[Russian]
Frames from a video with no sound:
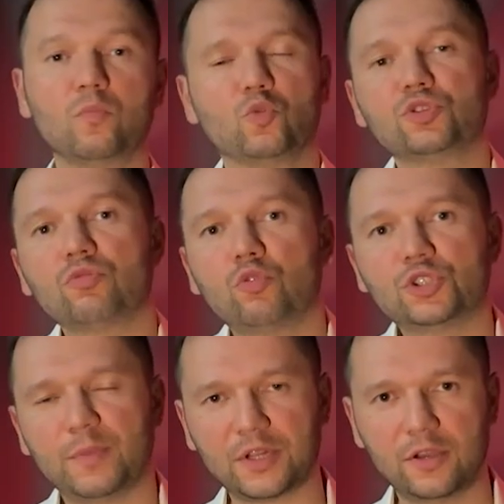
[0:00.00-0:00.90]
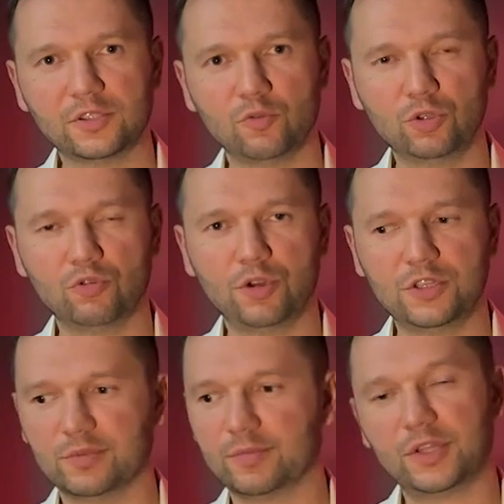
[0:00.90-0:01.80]
Может, он хочет понравиться аудитории,
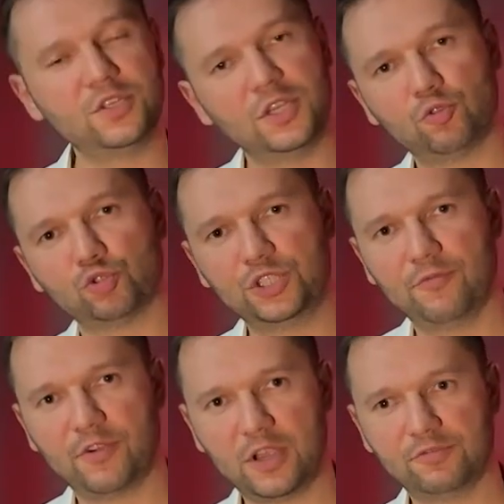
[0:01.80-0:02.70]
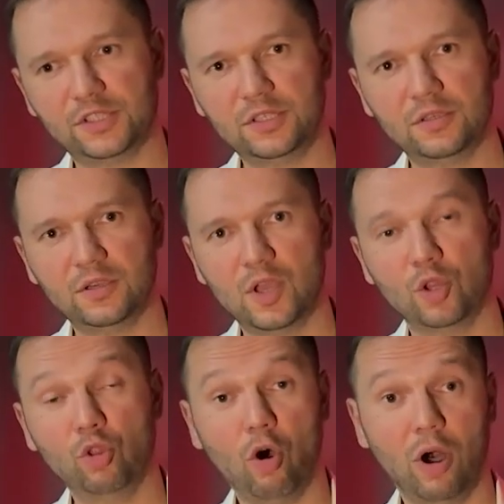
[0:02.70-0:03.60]
типа, смотрите, я тоже ем в КФС.
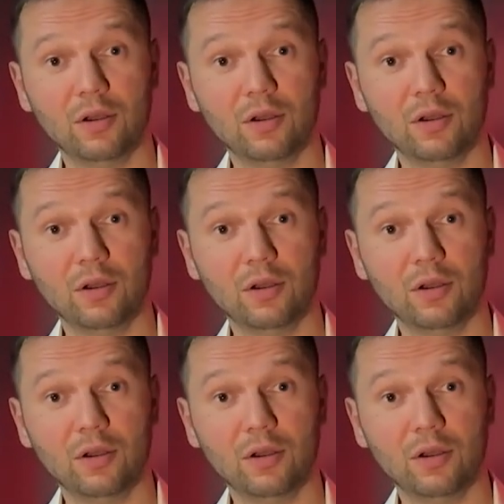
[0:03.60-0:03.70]
Но